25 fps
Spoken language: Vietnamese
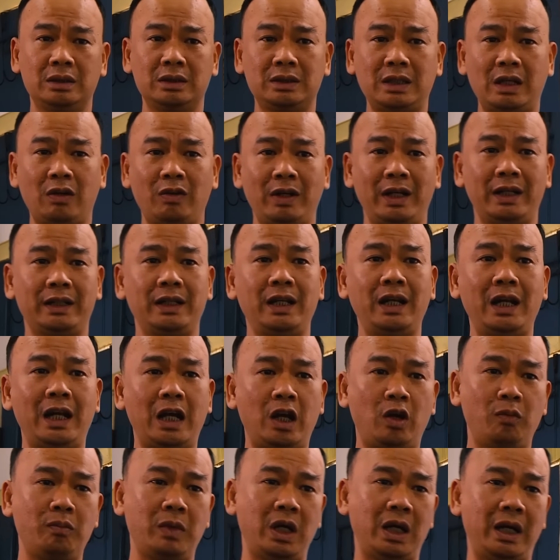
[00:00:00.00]
Dạo này thế
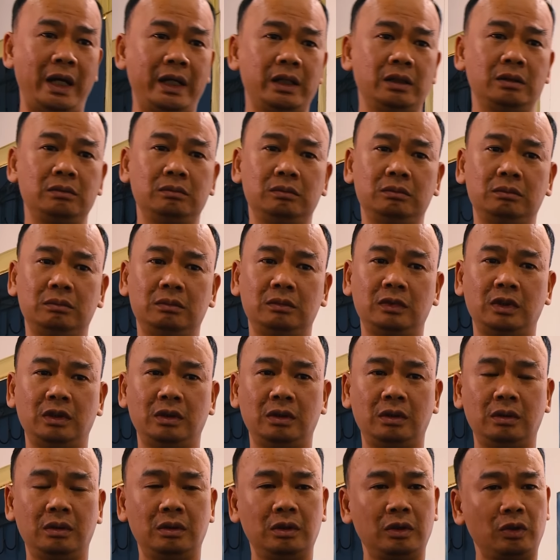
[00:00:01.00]
nào mà anh
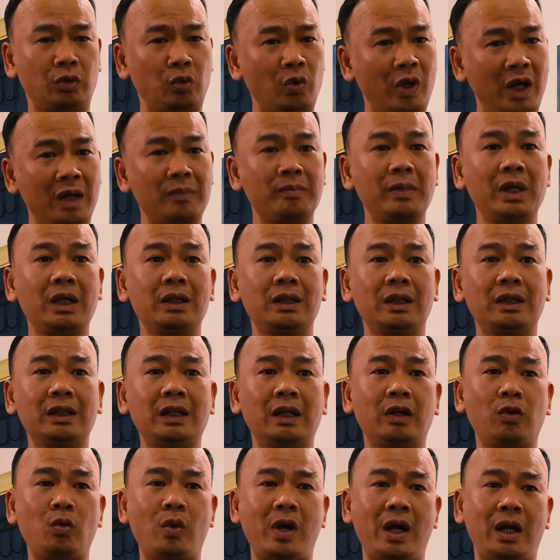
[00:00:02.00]
toàn mơ thấy
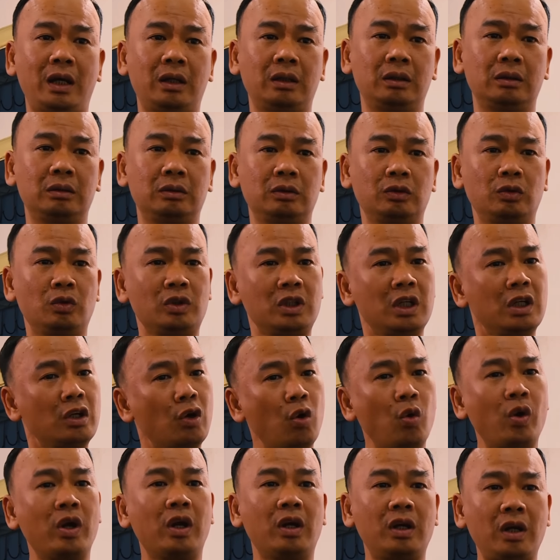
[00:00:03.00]
thằng Hoàng nó cứ
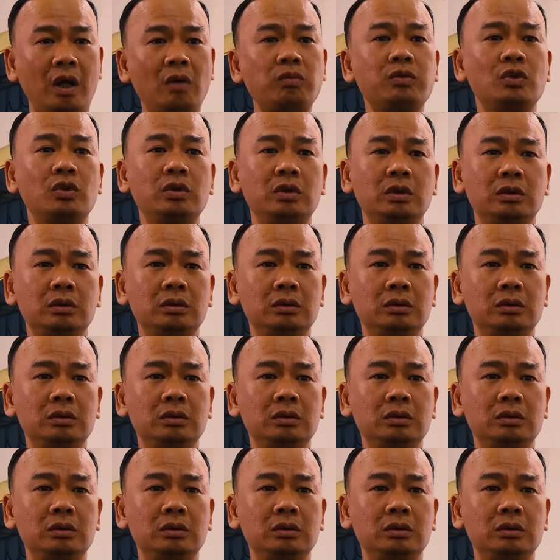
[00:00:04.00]
ngồi nó khóc thôi.